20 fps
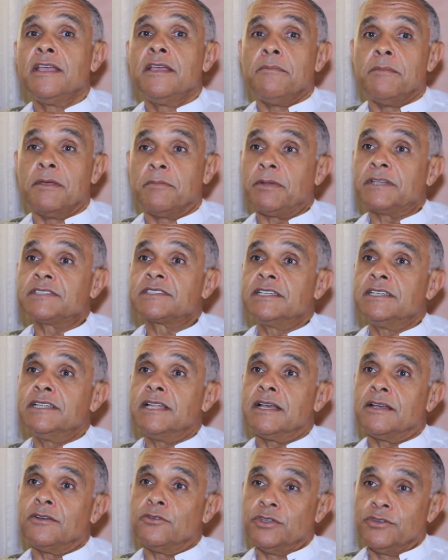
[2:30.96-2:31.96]
mais parce
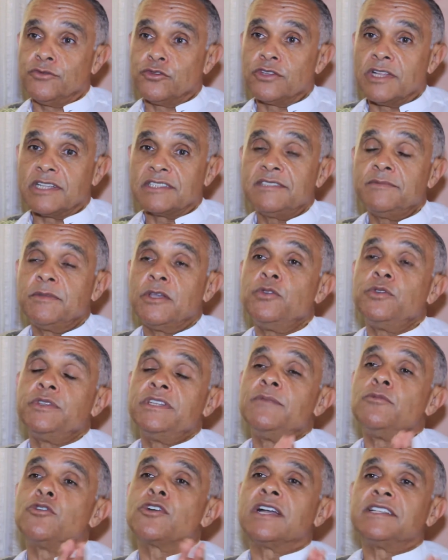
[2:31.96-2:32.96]
qu'au niveau de la team, il y a eu une
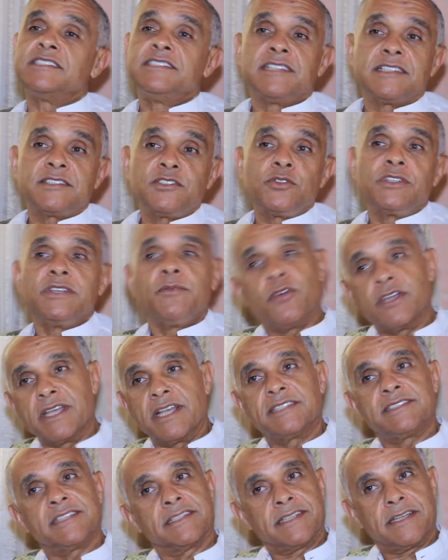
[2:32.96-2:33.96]
démocratisation des
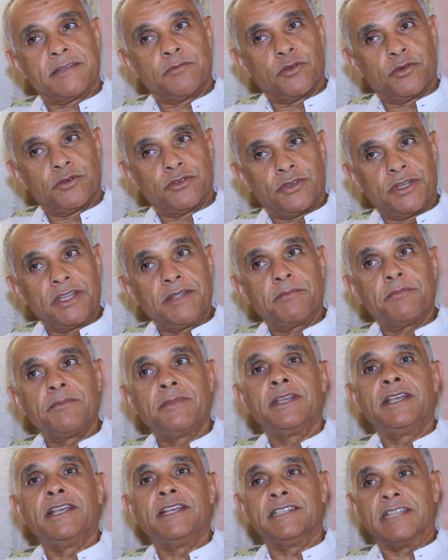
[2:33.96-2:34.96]
moyens à un certain moment donné,
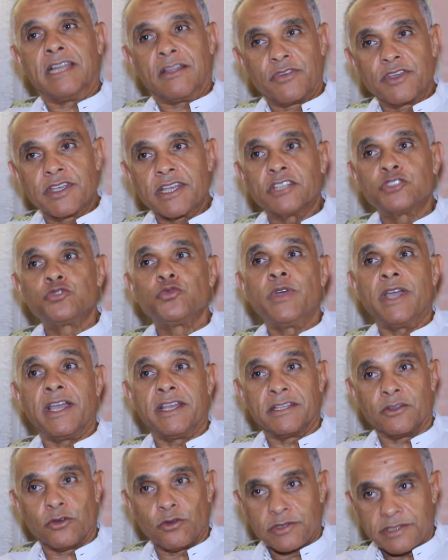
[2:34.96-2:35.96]
et l'Afrique a joué
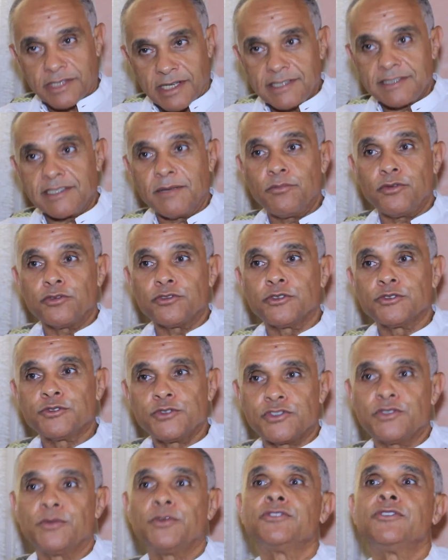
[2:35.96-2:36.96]
un rôle très important
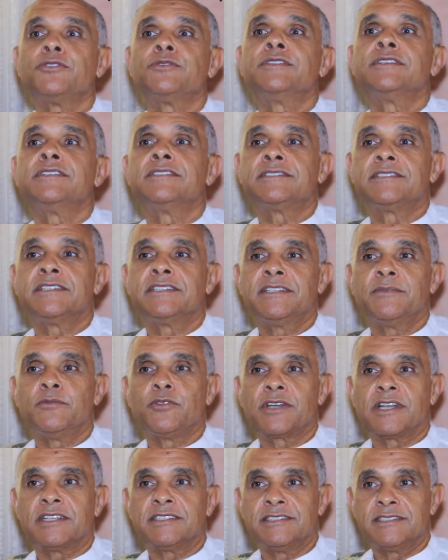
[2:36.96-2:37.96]
justement dans cette
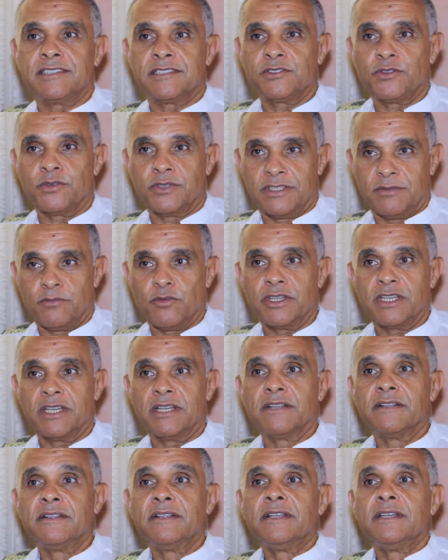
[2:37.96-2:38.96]
démocratisation des
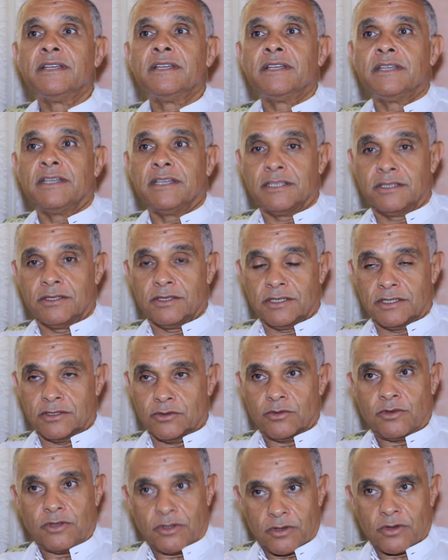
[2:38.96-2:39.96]
moyens et
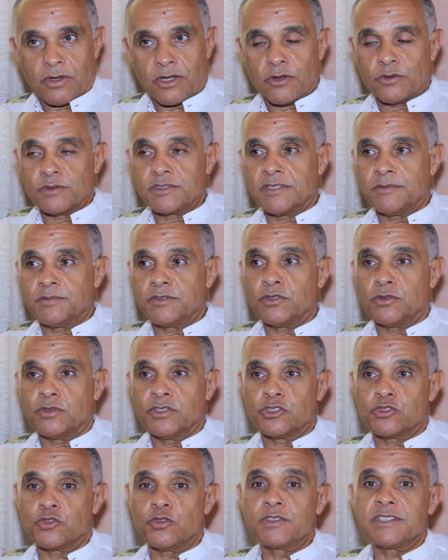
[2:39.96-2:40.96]
de la conception
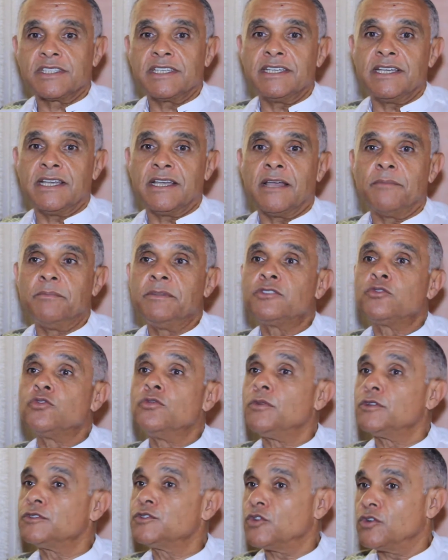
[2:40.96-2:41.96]
des choses, et a mis tout
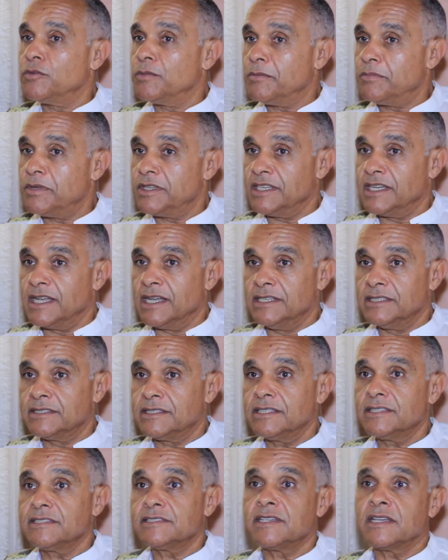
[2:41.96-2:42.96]
le monde sur le même pied
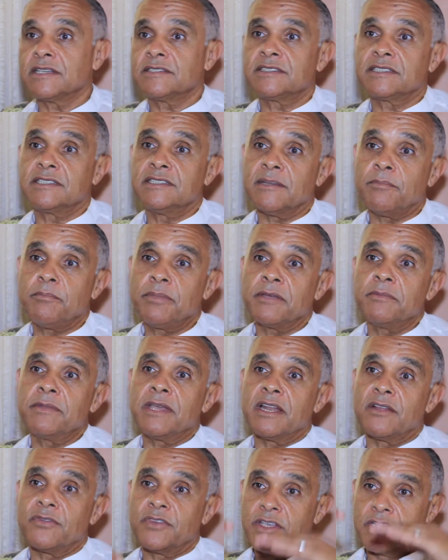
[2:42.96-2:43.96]
d'égalité, ce qui a
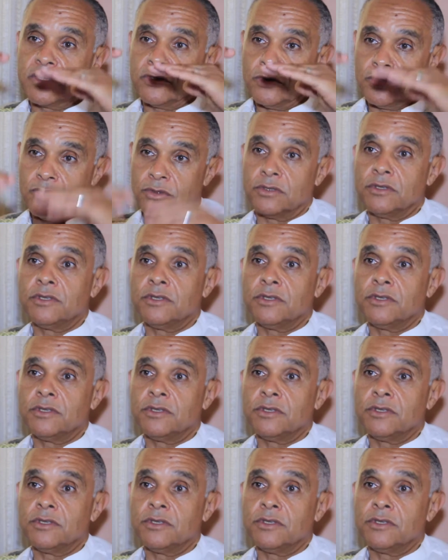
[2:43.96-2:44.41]
permis à l'Afrique de